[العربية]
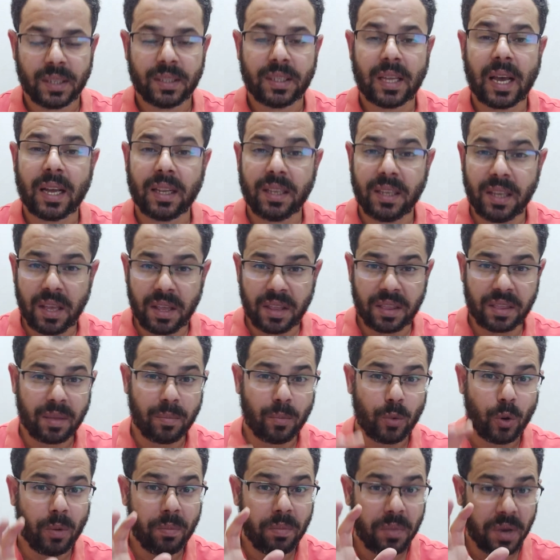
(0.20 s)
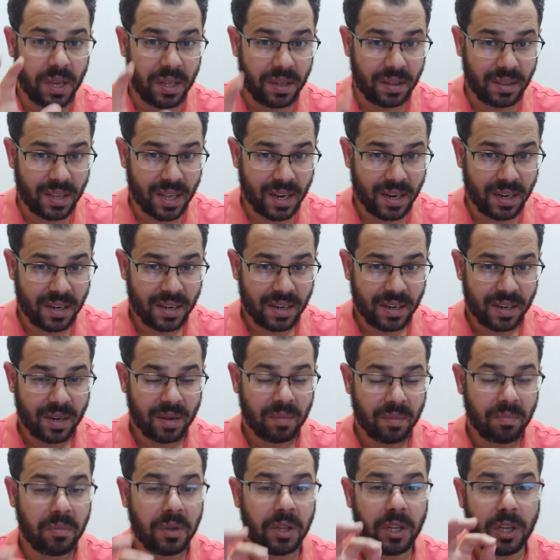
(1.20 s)
تحديث مهم جدا
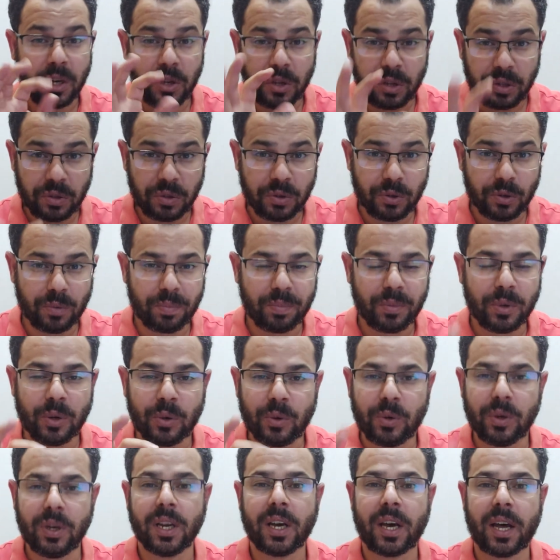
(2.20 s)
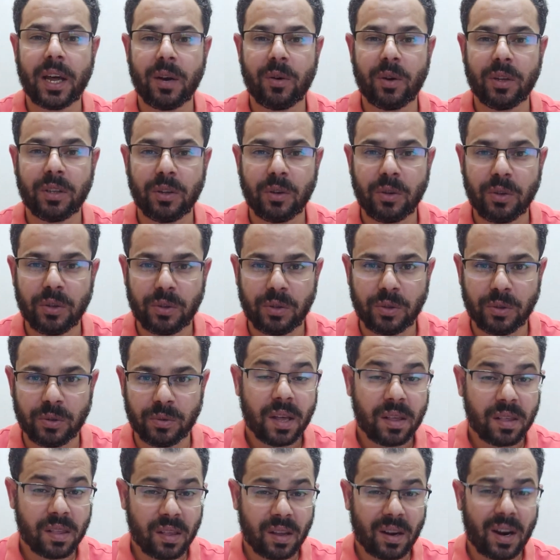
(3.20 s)
من اليوتيوب لكل قنوات اليوتيوب
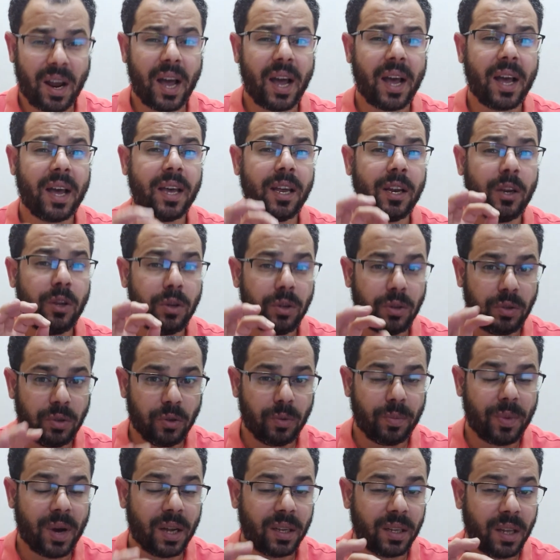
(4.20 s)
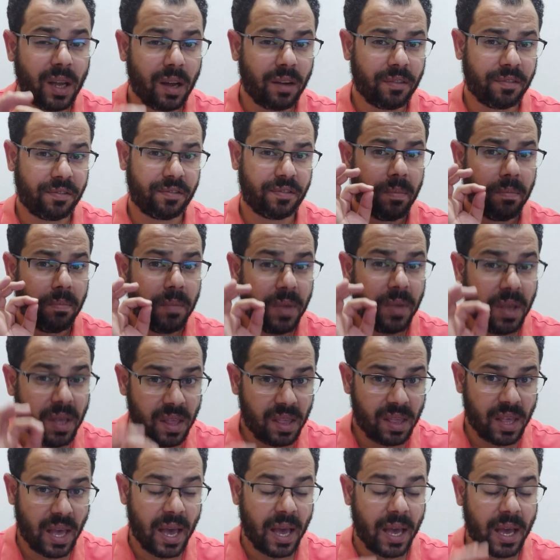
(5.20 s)
الصراحة اليوتيوب أضاف
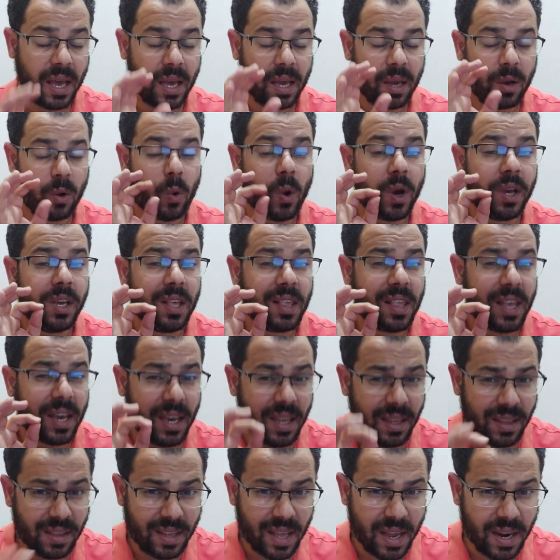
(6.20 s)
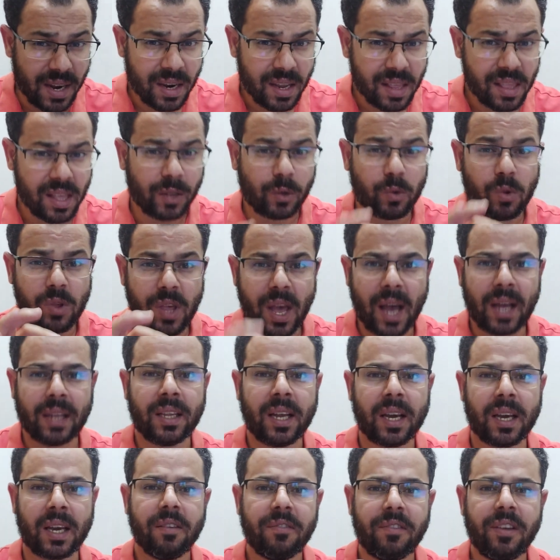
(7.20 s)
ميزة كويسة جدا
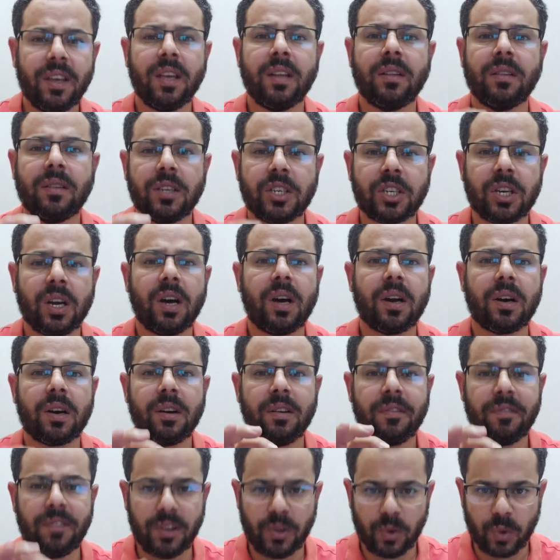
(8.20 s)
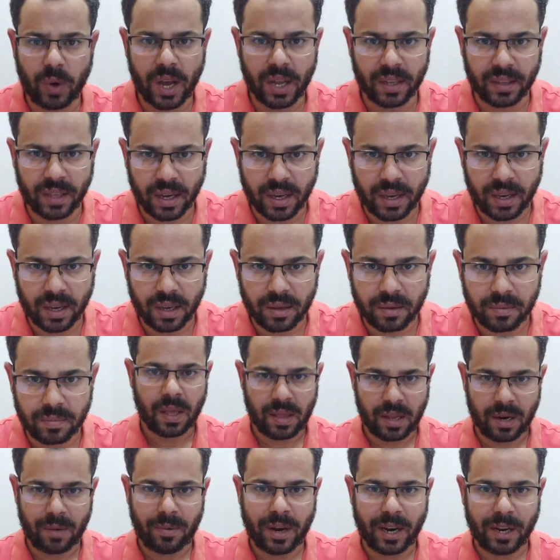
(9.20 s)
ستساعدك في انتشار فيديوهاتك
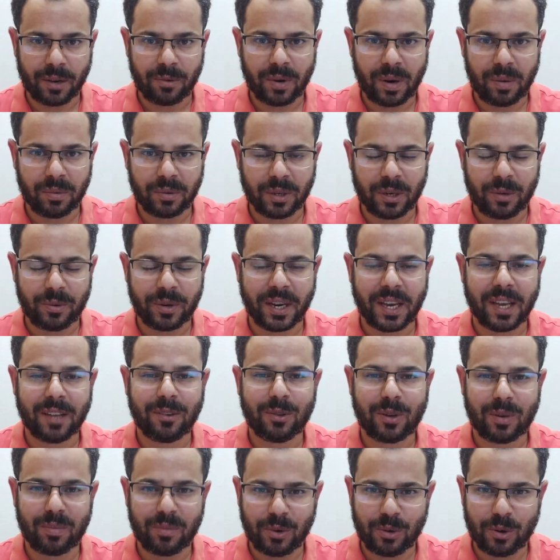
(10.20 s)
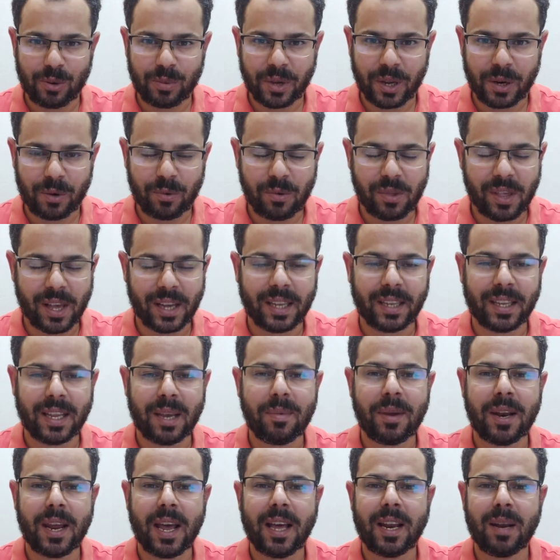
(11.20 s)
السلام عليكم ورحمه الله وبركاته يا رب تكونوا بخير وسعاده
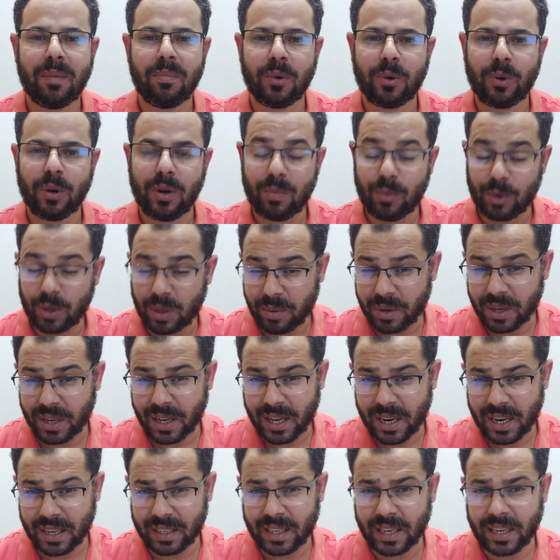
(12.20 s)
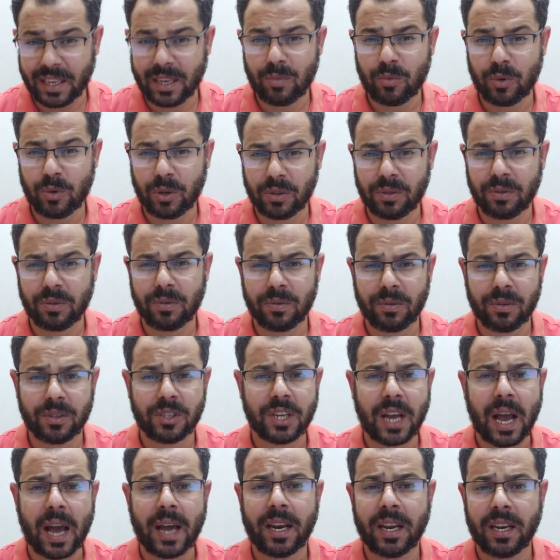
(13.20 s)
دايما اهلا بكل متابعين قناه العلم
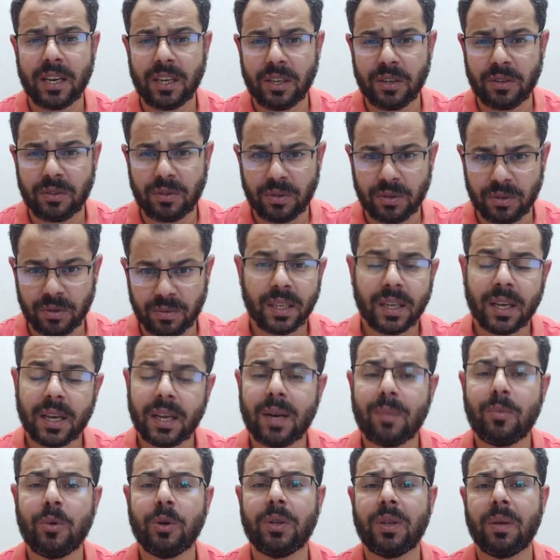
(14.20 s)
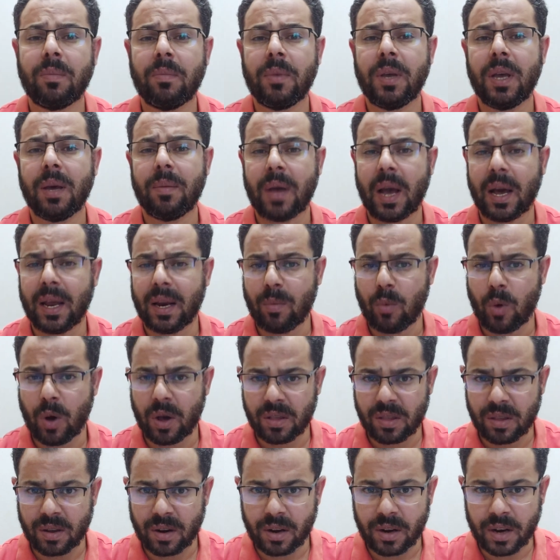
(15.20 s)
والتكنولوجيا على اليوتيوب دي قناه مهتميه بعالم
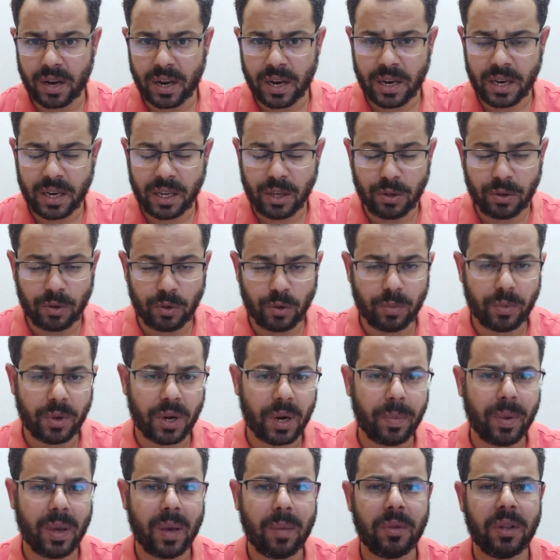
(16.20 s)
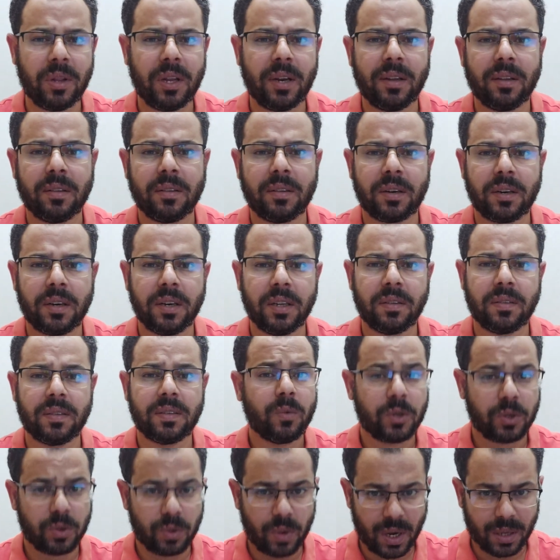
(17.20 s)
واسرار اليوتيوب والربح من الانترنت
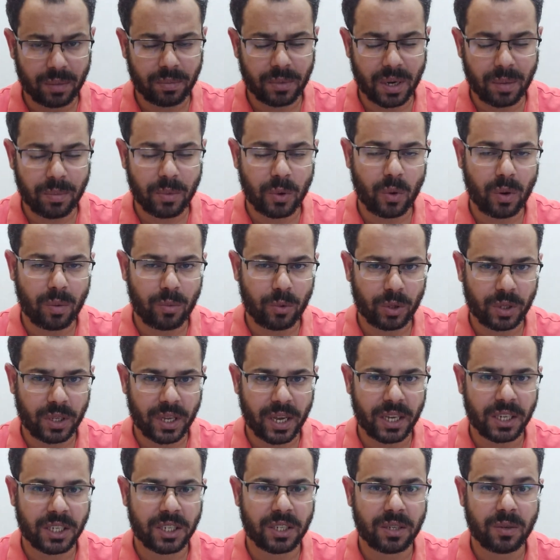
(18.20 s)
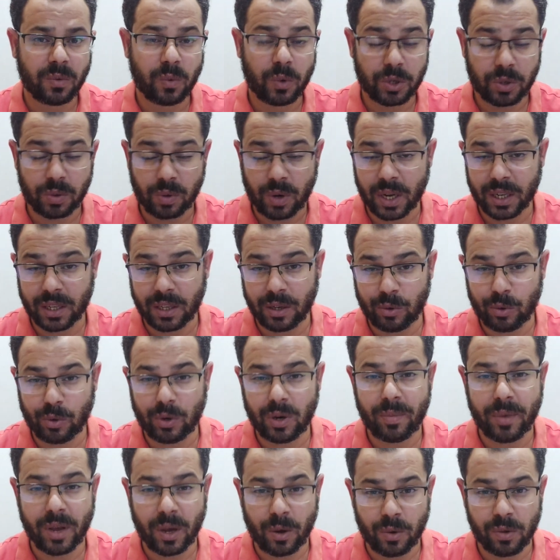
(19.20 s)
وشروحات برامج ومونتاج وشروحات
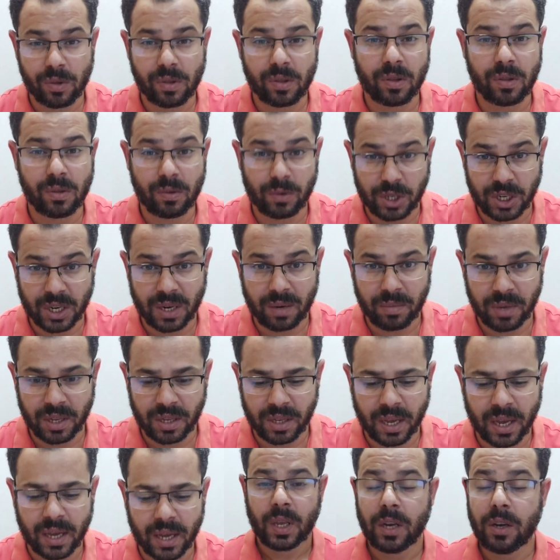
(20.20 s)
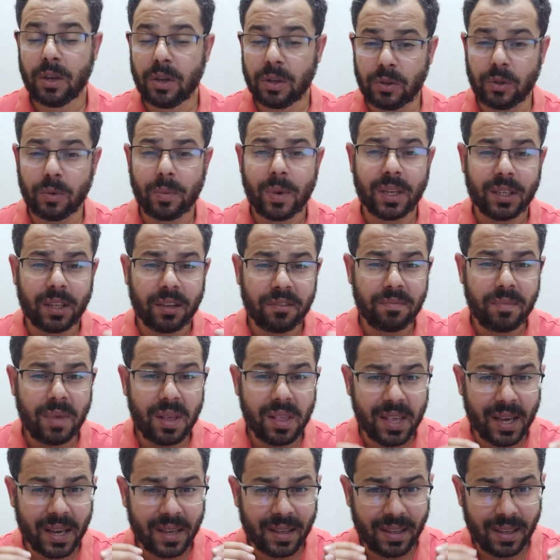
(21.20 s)
لكل ما يخص السوشيال ميديا اليوتيوب اضاف
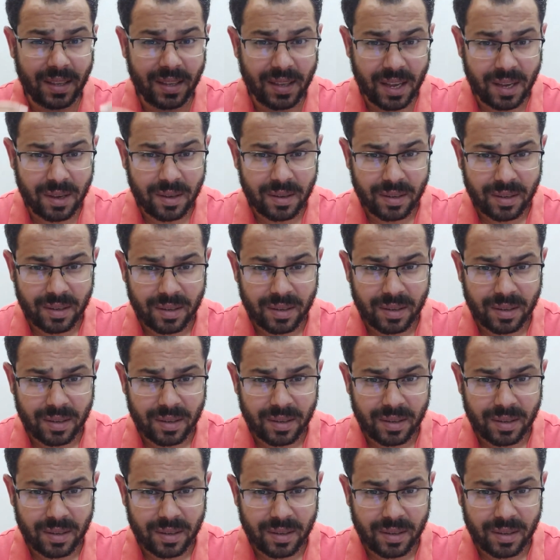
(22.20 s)
ميزه جديده